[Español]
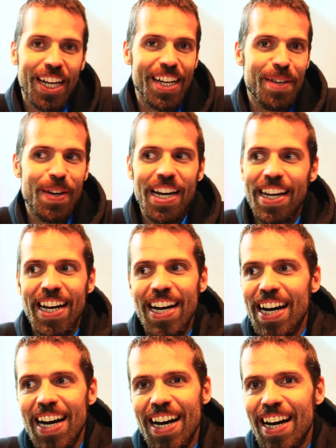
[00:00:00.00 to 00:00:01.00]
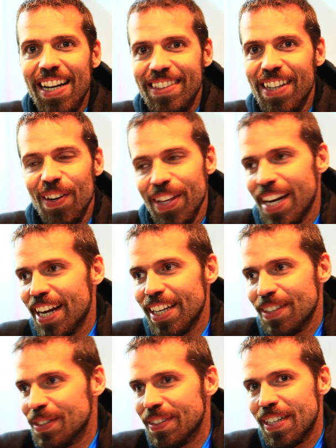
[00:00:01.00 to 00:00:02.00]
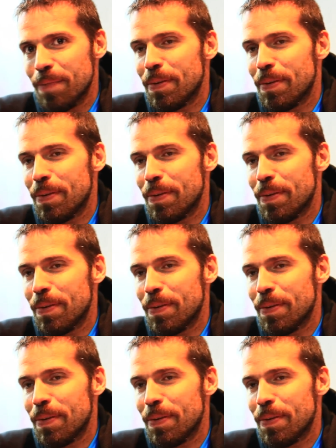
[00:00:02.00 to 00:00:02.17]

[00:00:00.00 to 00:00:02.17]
el nivel era extraordinario. Han